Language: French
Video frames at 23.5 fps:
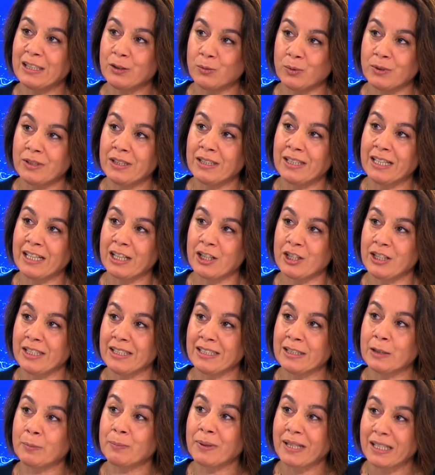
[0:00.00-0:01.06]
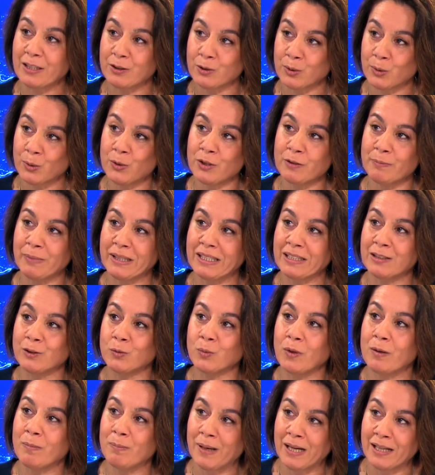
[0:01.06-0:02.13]
est une énergie qui est précieuse mais qui ne
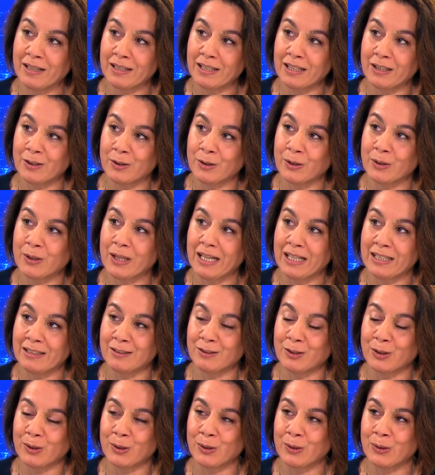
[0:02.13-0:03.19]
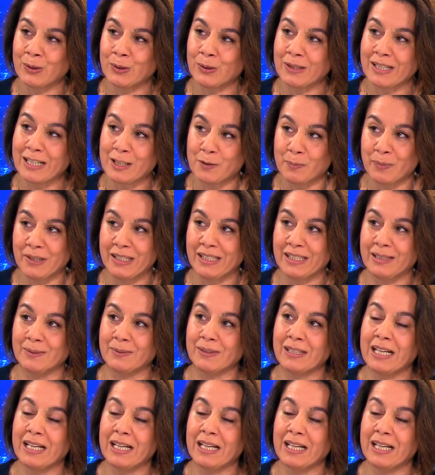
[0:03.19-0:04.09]
doit pas être gaspillée.